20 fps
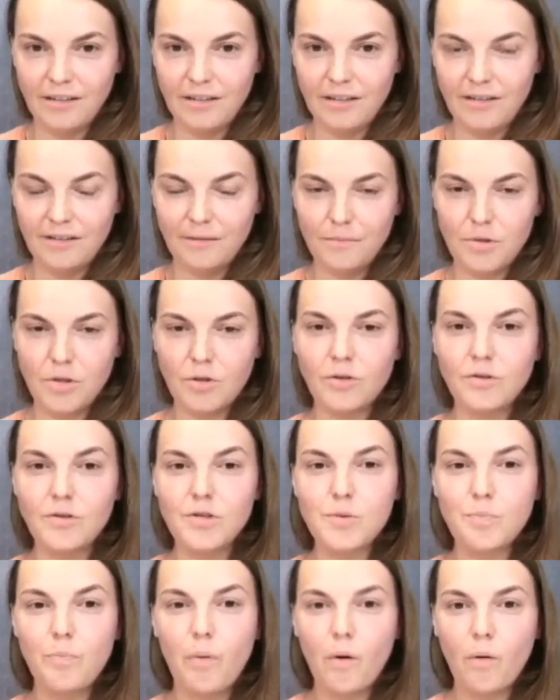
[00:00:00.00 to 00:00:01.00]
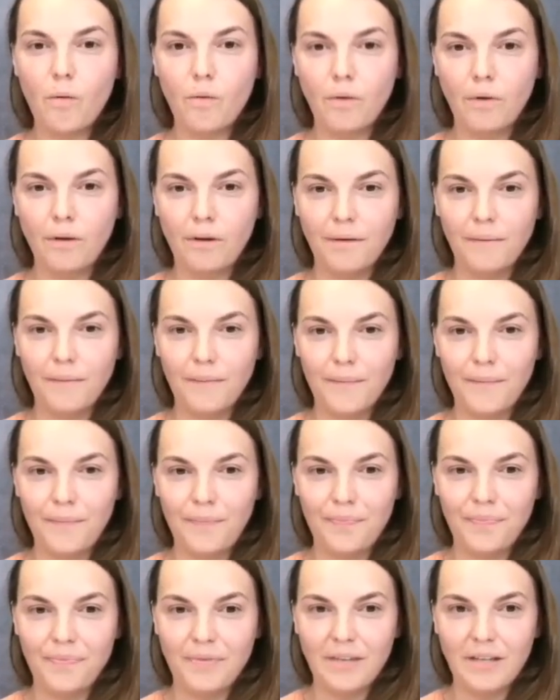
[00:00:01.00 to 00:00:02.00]
przychodzi spokój.
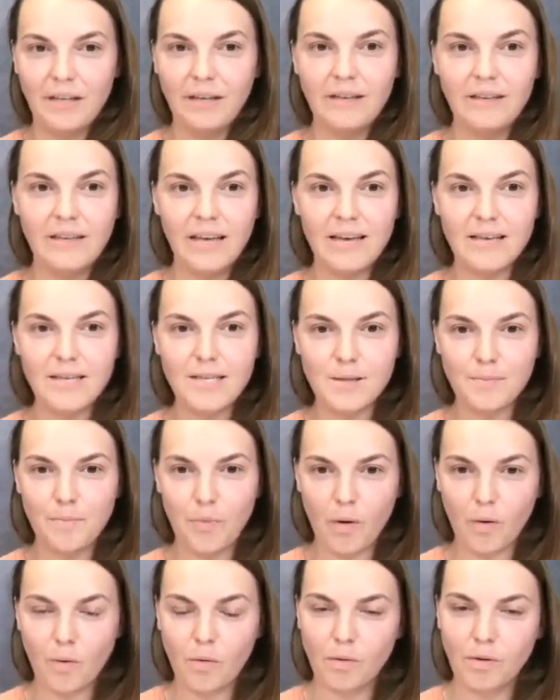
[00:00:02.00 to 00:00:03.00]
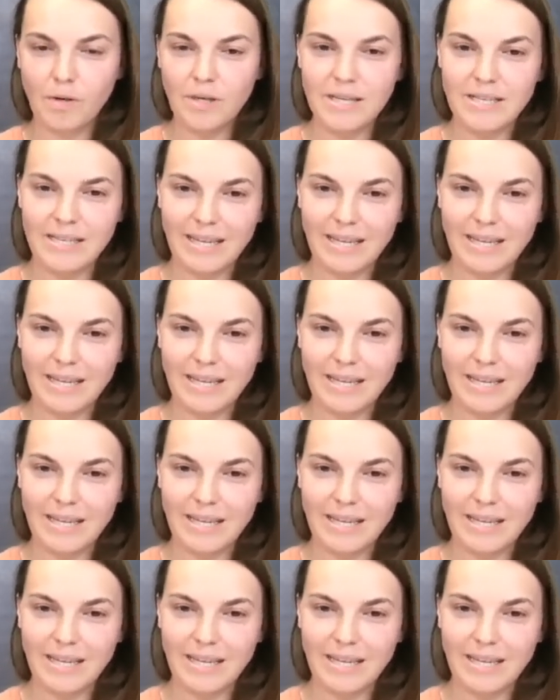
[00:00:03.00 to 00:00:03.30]
I ten spokój jest jak